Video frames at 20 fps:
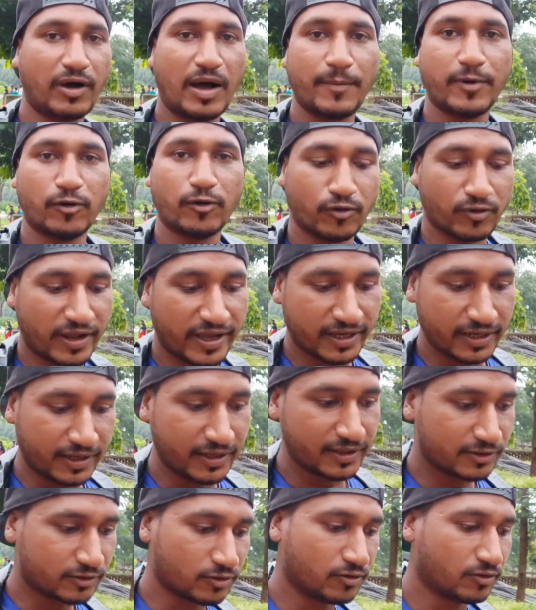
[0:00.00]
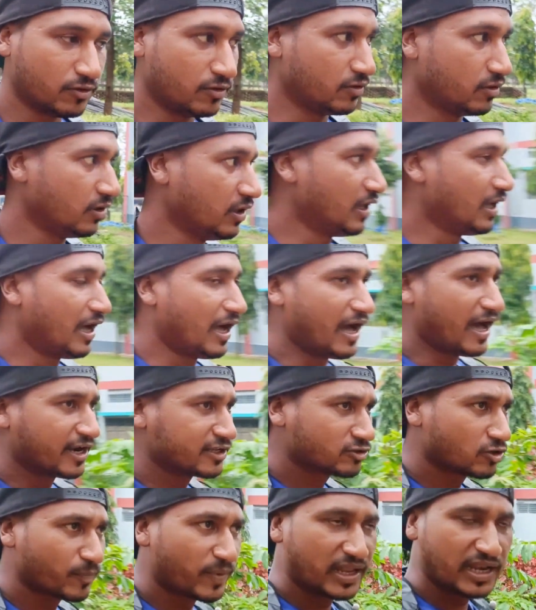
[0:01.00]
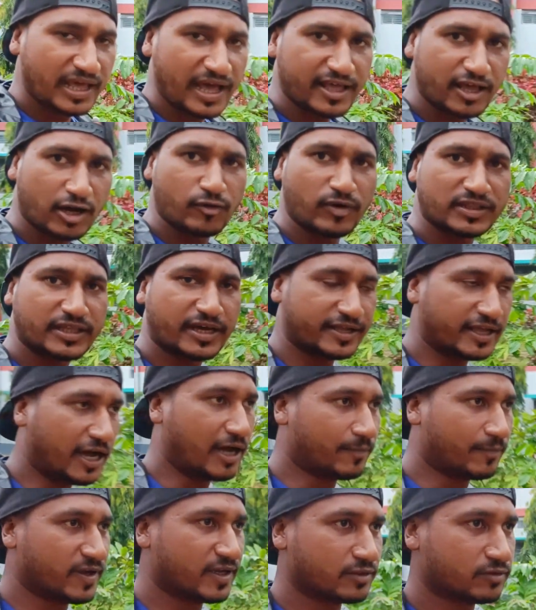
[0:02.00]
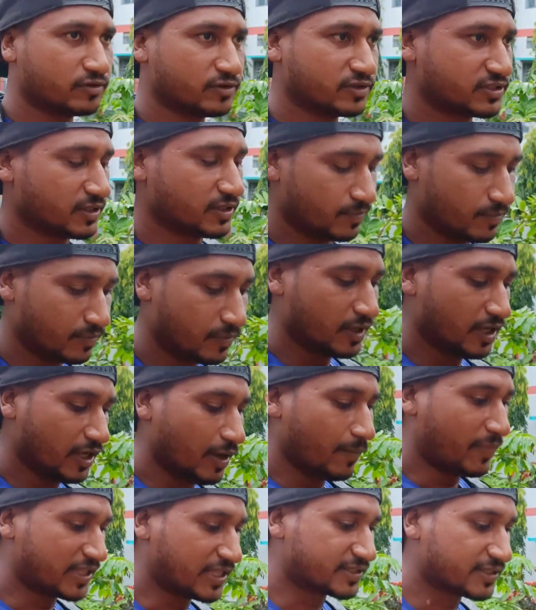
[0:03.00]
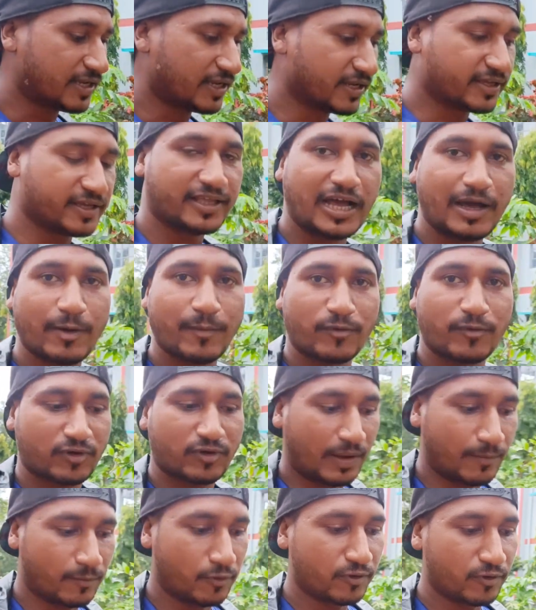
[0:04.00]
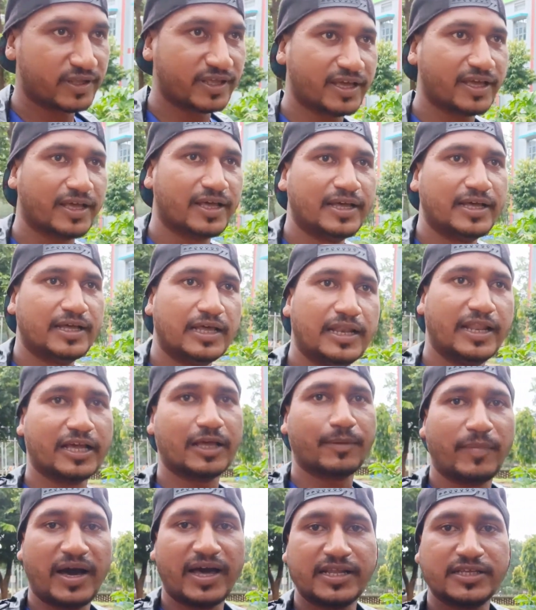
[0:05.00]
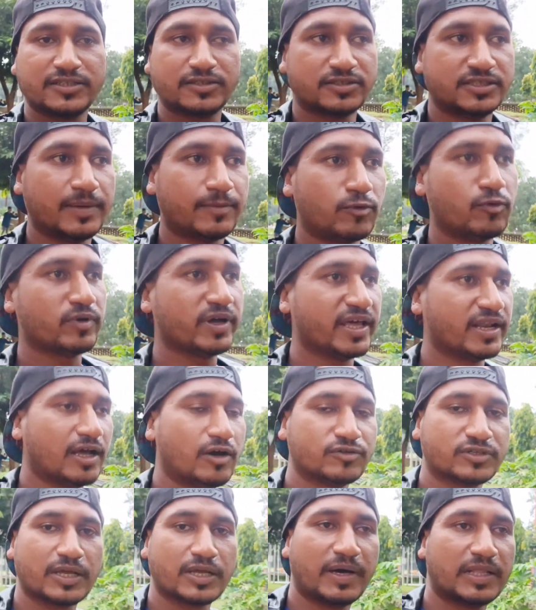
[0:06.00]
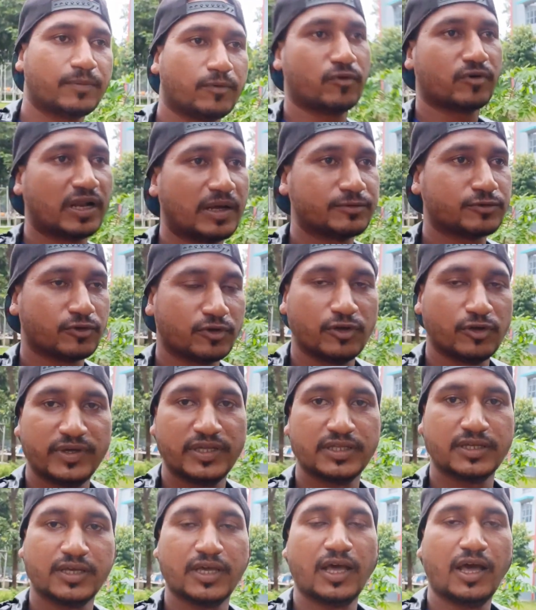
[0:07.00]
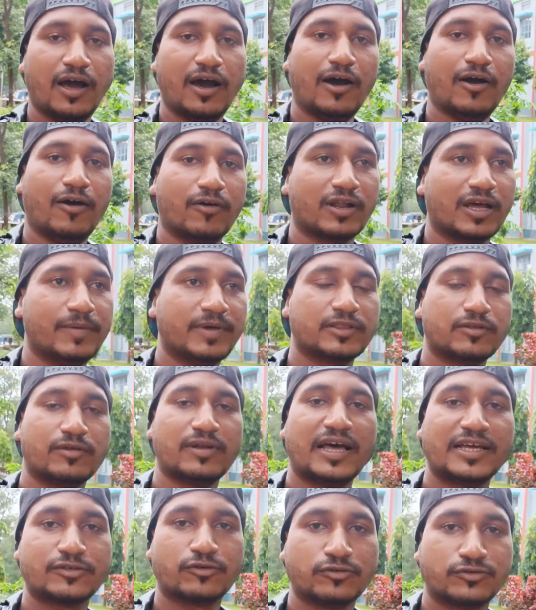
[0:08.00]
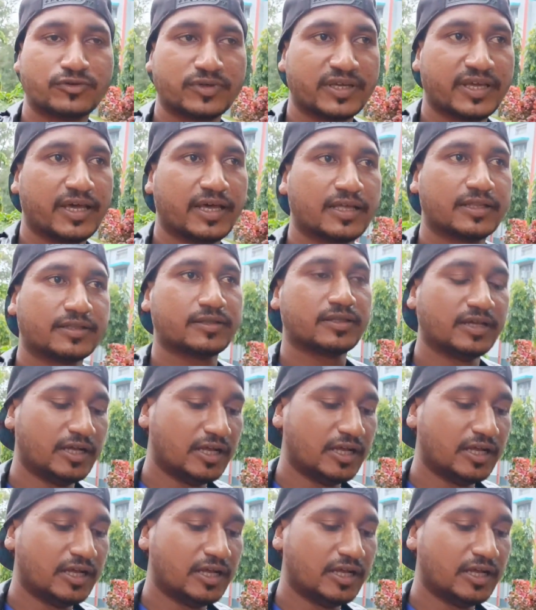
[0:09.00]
है वहाँ पर हो रहा है कि नहीं तो बारिश को तो पहले आया हुआ था यहाँ पे तो इससे पता चला कि यहाँ प्रोग्राम हो रही है लेकिन बारिश जब रुक गई ना उसके बाद प्रोग्राम शुरू हुई और अभी तो लास्ट हो चुकी है